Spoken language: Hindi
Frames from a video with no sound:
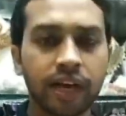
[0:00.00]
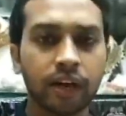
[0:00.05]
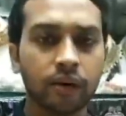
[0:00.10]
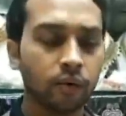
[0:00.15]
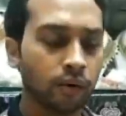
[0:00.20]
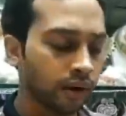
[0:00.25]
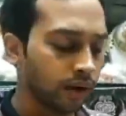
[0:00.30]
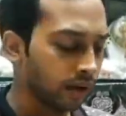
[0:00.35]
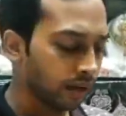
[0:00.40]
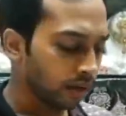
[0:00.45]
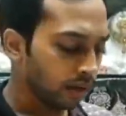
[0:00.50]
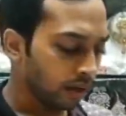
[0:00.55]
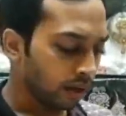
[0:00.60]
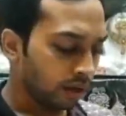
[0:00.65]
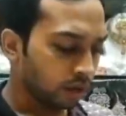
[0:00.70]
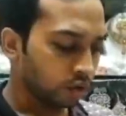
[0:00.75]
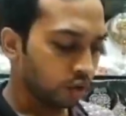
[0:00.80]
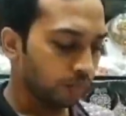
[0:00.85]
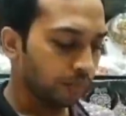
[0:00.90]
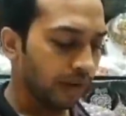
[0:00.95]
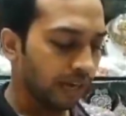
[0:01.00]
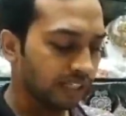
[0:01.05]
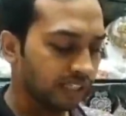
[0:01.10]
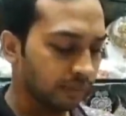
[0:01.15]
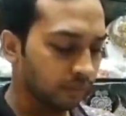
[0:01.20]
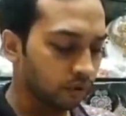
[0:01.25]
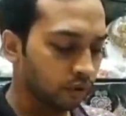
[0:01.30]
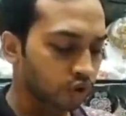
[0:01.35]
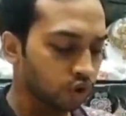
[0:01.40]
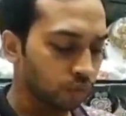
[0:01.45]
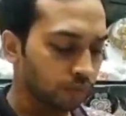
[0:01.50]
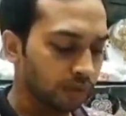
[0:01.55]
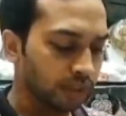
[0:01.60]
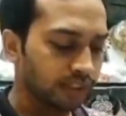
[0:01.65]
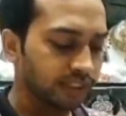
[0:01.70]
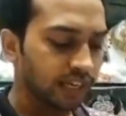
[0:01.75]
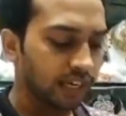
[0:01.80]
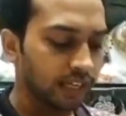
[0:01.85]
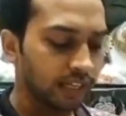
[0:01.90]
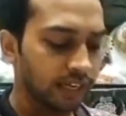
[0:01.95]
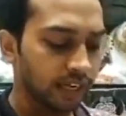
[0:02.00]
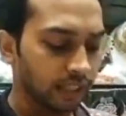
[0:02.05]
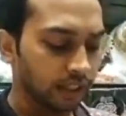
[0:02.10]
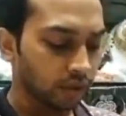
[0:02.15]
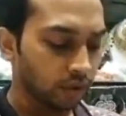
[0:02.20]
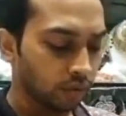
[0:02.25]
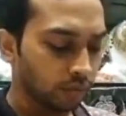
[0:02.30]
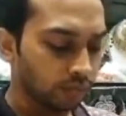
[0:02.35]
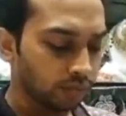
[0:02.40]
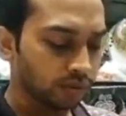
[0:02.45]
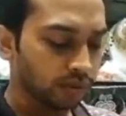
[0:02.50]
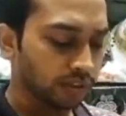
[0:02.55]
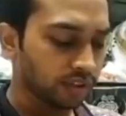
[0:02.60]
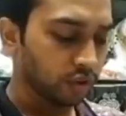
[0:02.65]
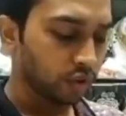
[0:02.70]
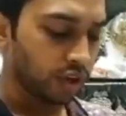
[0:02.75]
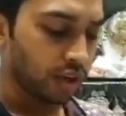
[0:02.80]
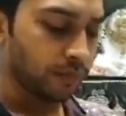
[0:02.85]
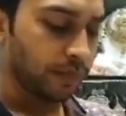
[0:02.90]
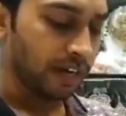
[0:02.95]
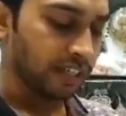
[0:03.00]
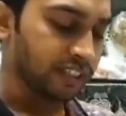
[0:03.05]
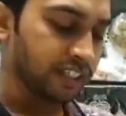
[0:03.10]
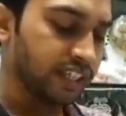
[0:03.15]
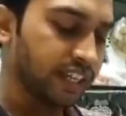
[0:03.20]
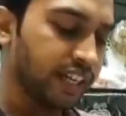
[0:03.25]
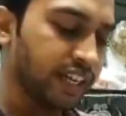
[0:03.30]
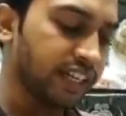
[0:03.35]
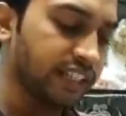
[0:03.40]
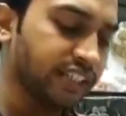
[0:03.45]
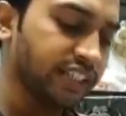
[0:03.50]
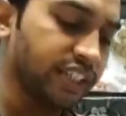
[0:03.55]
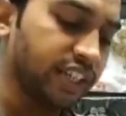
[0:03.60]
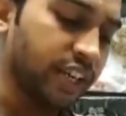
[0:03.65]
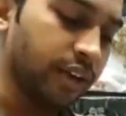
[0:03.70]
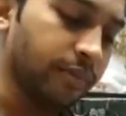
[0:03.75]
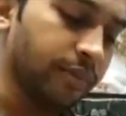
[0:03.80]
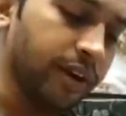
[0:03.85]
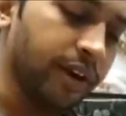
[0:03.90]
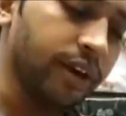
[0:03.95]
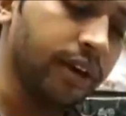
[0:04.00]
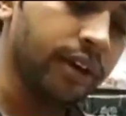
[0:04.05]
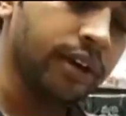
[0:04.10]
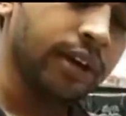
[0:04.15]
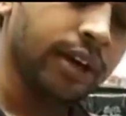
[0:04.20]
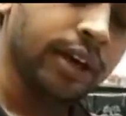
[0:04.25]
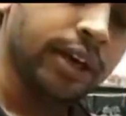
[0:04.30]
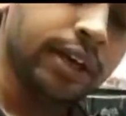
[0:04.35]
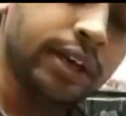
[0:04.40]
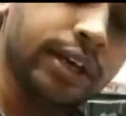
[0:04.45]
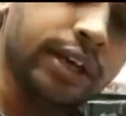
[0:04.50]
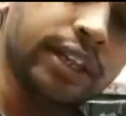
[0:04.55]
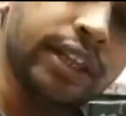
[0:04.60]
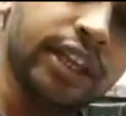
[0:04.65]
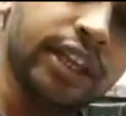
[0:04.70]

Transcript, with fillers: आया हुआ है तो मैं आज आपको झुमकी स्टाइल दिखाता हूँ जो कि बाजरी इयर फिगर में है ये